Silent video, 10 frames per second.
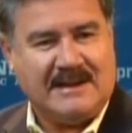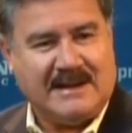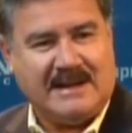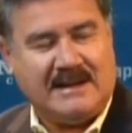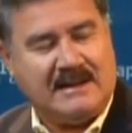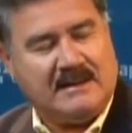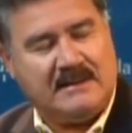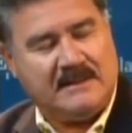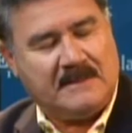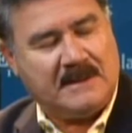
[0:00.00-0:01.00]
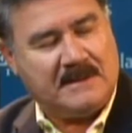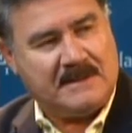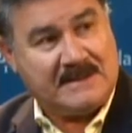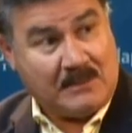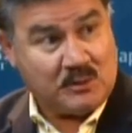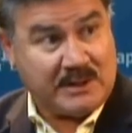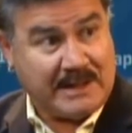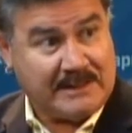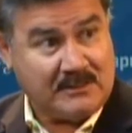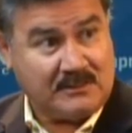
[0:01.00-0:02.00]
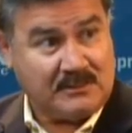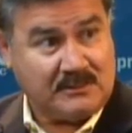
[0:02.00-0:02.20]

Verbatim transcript: eh, eh, estamos llegando.